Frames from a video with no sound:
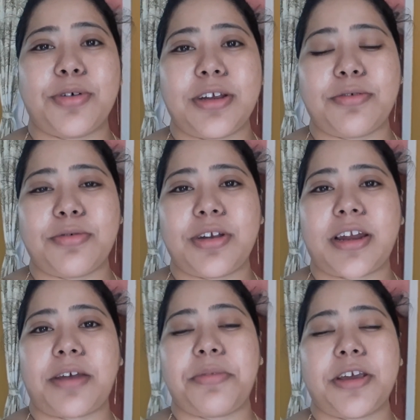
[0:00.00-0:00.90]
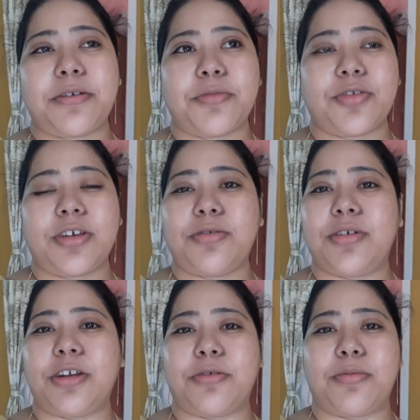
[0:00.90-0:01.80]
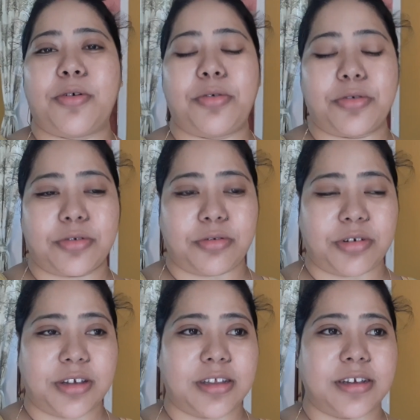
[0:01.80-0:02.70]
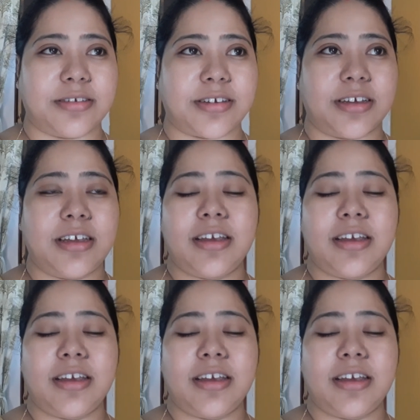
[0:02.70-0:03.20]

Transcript: ওইটুকুনি টাইমিংয়ের মধ্যে ও এরকম অঘটন ঘটিয়ে দিয়েছে